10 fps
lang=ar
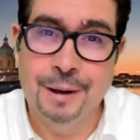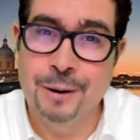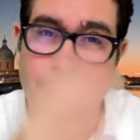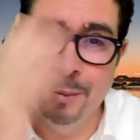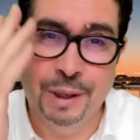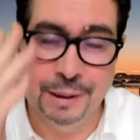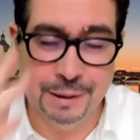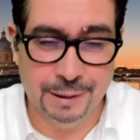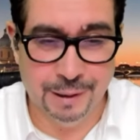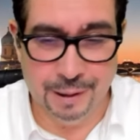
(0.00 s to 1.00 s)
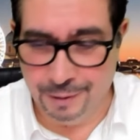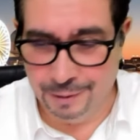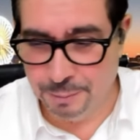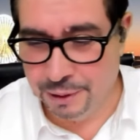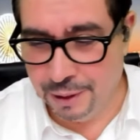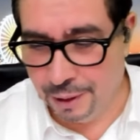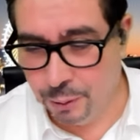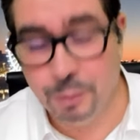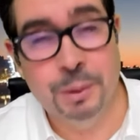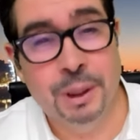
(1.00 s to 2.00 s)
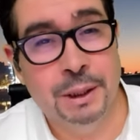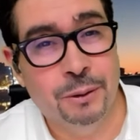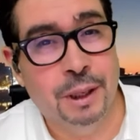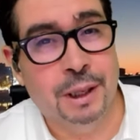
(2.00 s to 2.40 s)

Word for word: ومن بعد يديها يبديها ومن بعد يقول